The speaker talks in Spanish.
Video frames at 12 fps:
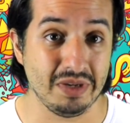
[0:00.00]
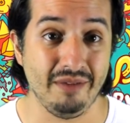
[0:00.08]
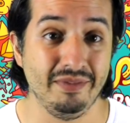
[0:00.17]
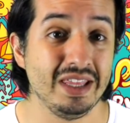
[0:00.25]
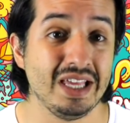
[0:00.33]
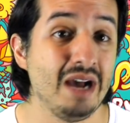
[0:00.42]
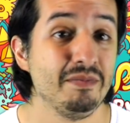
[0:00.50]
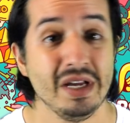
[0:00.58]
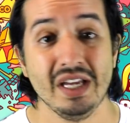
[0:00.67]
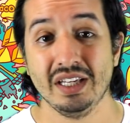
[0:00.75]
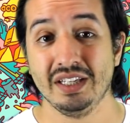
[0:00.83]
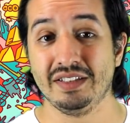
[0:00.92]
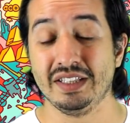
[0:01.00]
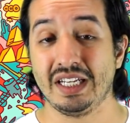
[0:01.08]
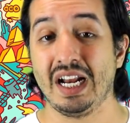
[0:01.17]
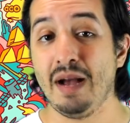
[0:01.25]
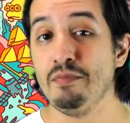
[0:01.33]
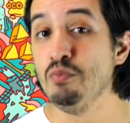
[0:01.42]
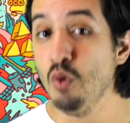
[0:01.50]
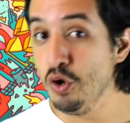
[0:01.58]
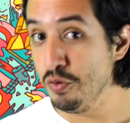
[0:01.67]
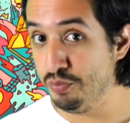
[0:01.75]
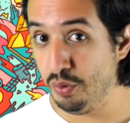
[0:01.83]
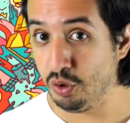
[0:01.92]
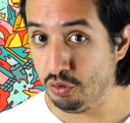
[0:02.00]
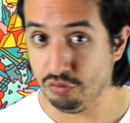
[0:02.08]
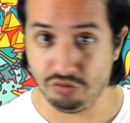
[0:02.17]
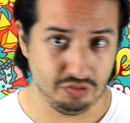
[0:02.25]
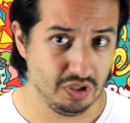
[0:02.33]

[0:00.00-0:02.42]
la vida y se entrega muy pocos.